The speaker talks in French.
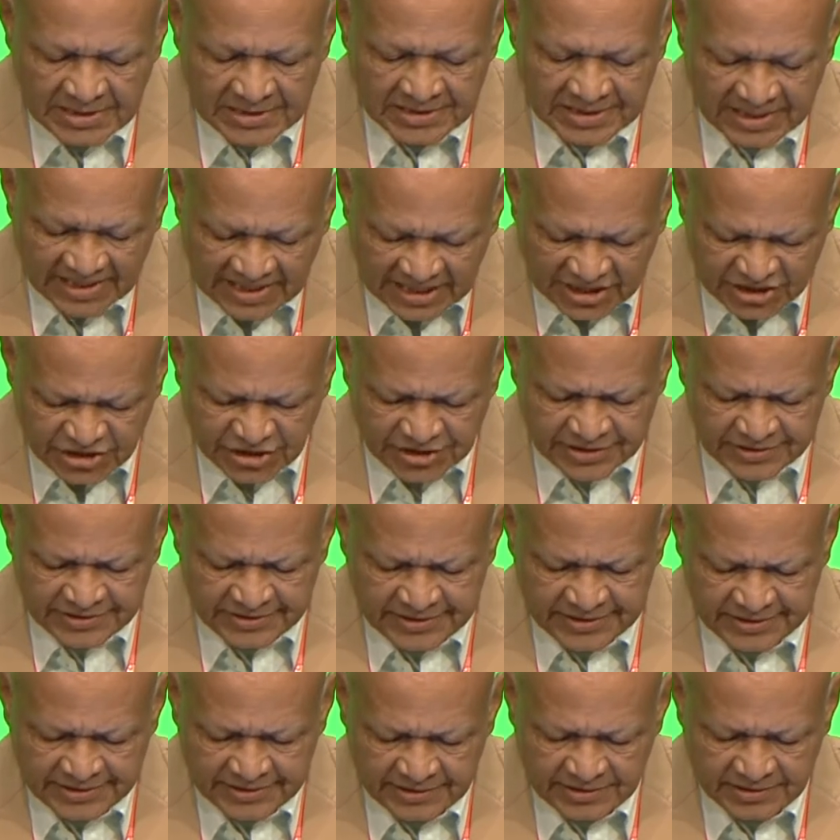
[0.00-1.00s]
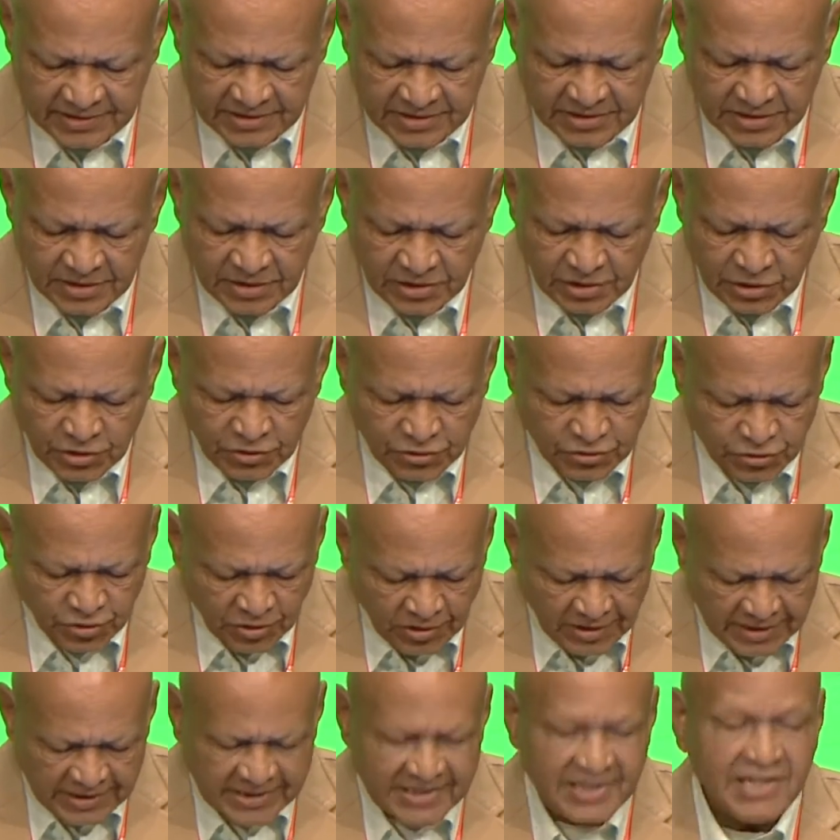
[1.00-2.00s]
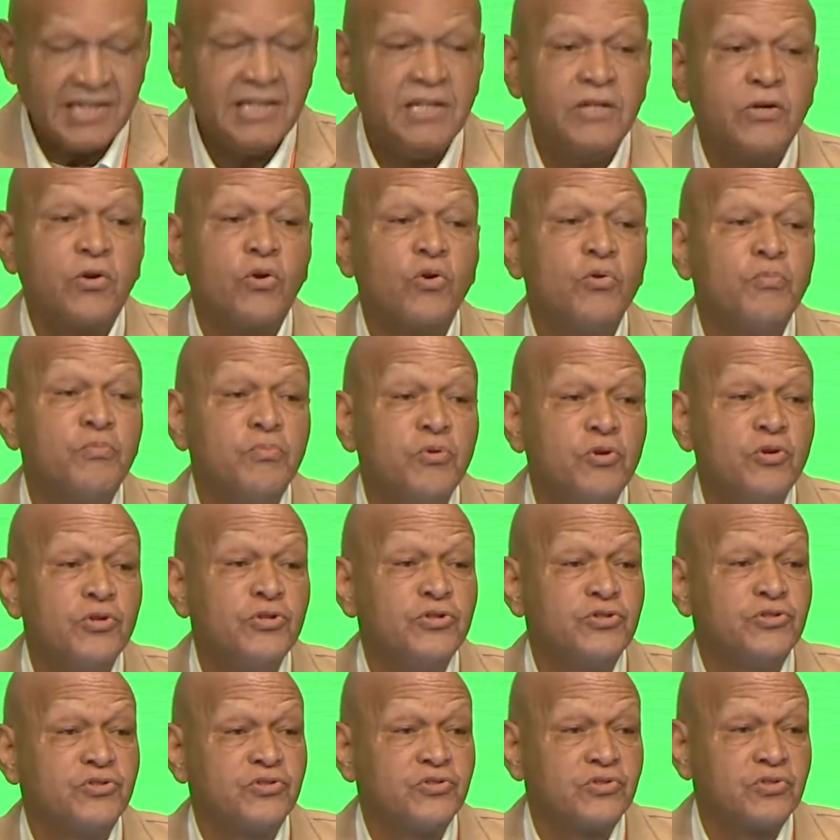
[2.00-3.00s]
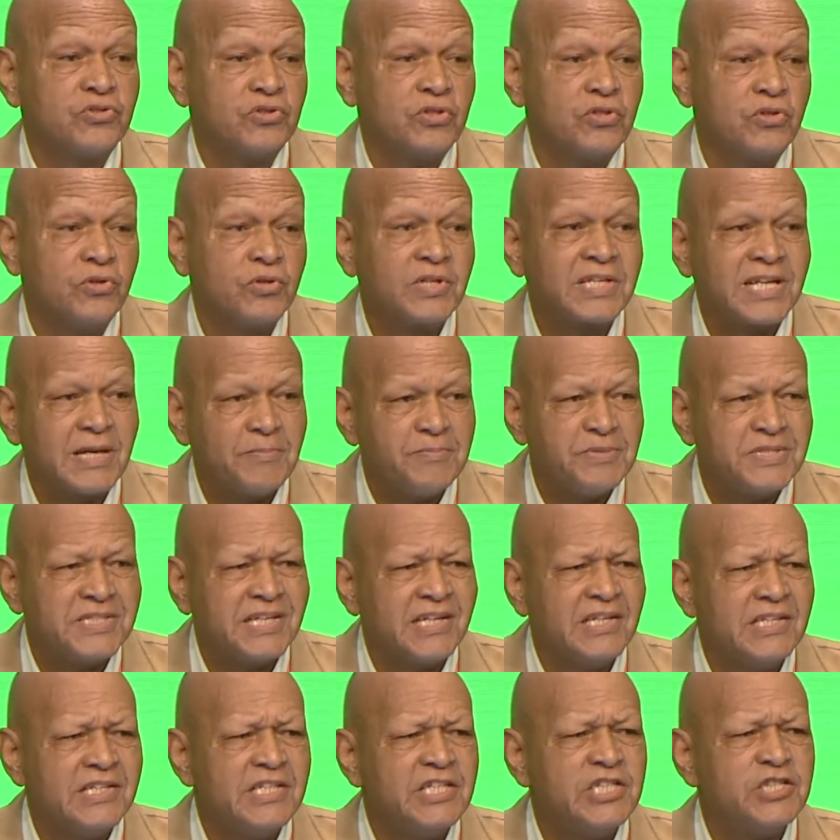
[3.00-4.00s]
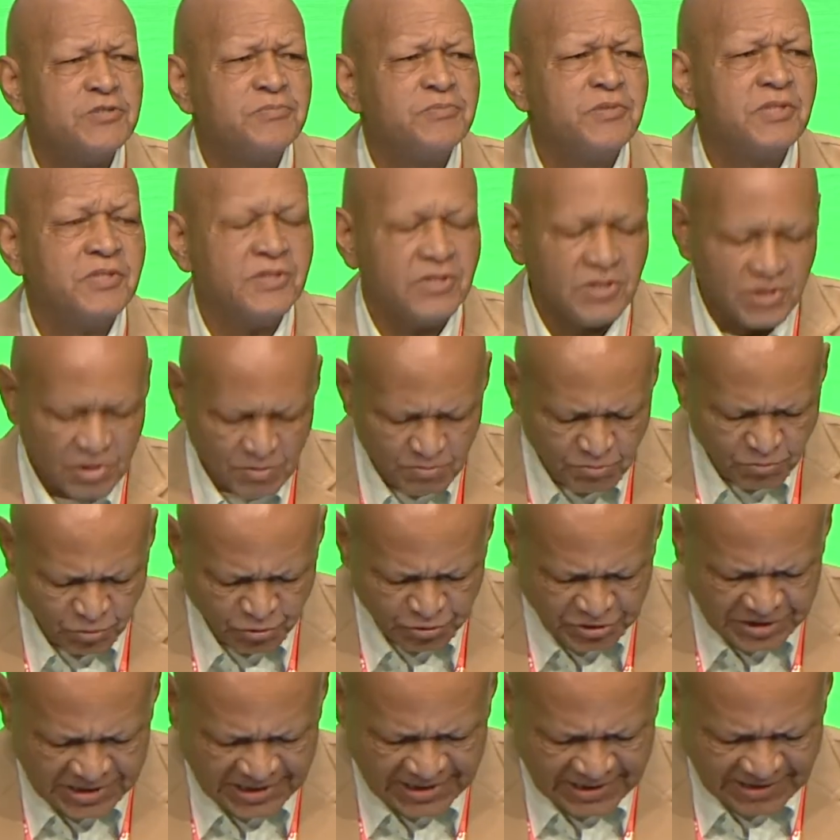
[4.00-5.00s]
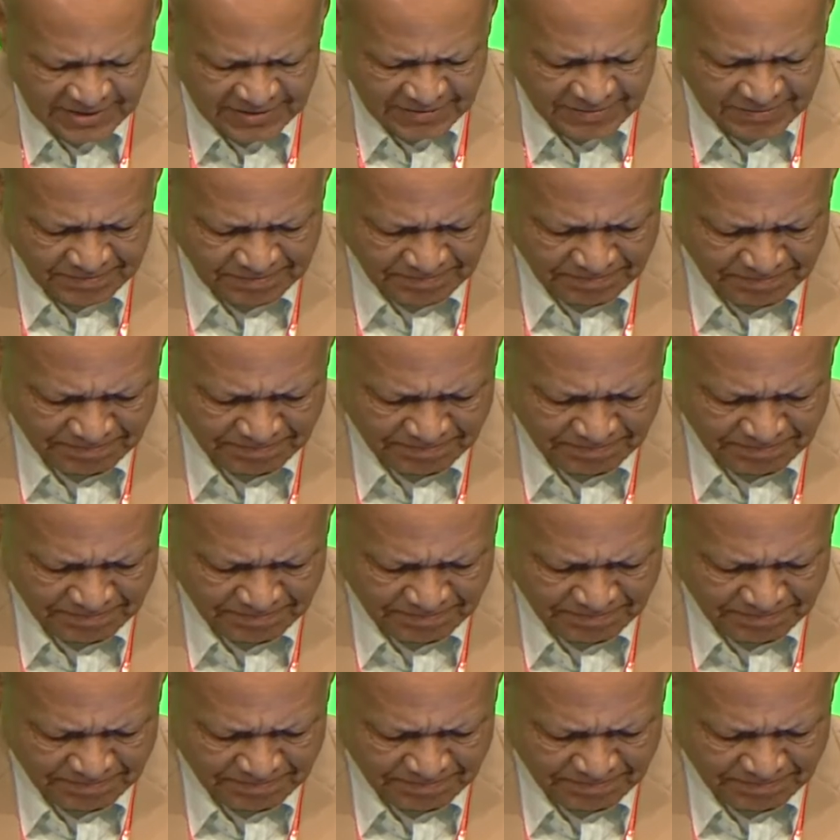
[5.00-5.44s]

tragédie sur laquelle repose le capitalisme mondial.